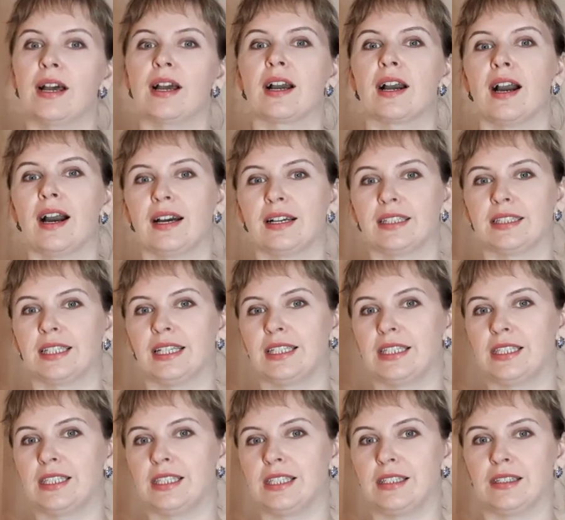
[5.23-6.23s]
как
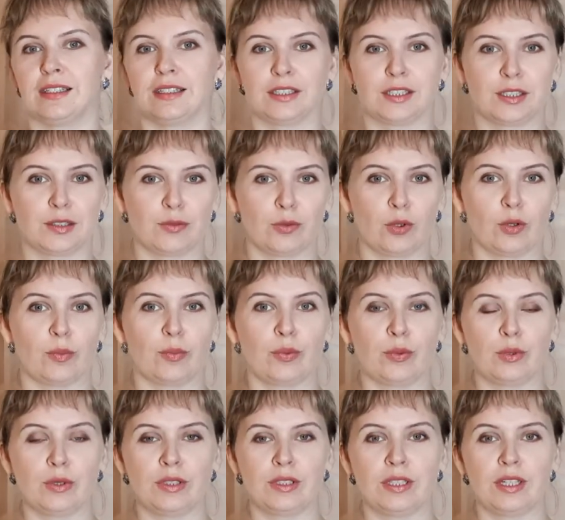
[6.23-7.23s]
найти свой
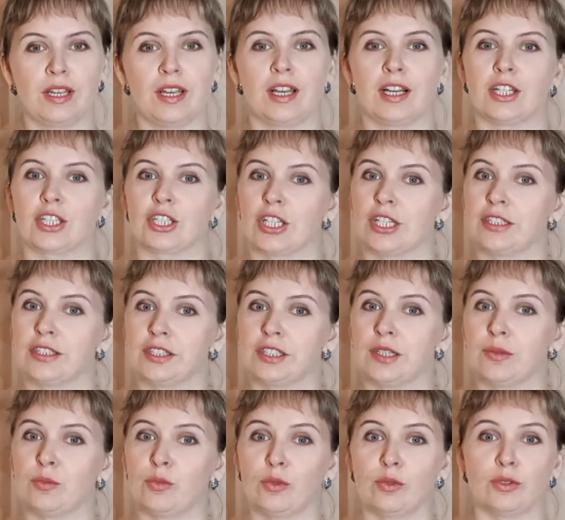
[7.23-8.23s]
путь к
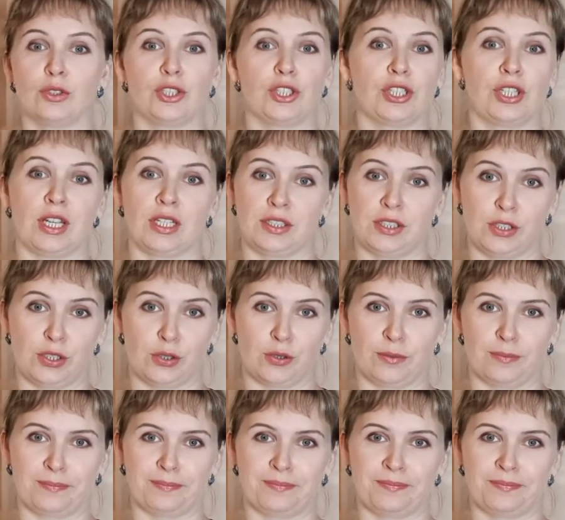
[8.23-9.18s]
женскому счастью.